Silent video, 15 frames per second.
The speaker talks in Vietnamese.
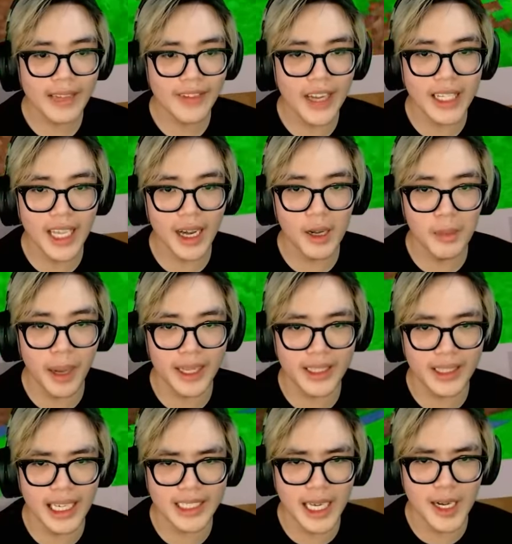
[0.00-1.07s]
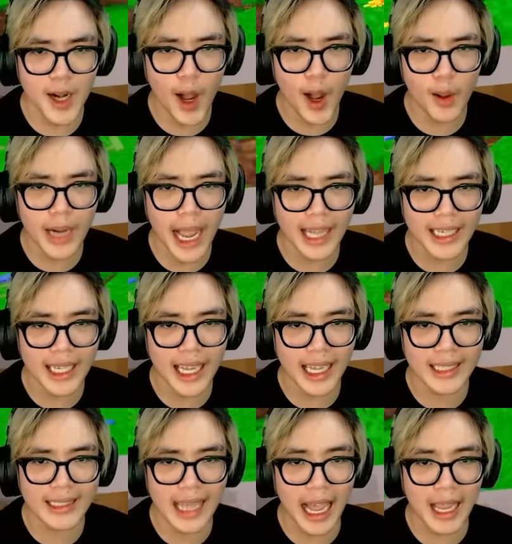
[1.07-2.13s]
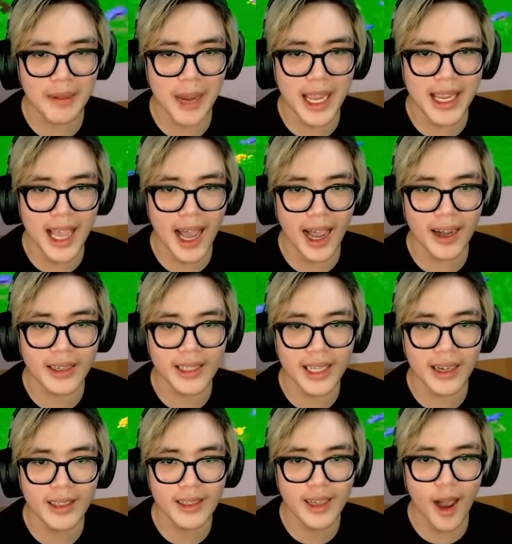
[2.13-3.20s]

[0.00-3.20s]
thì trừ mình với siro ra thì hiện tại bây giờ vẫn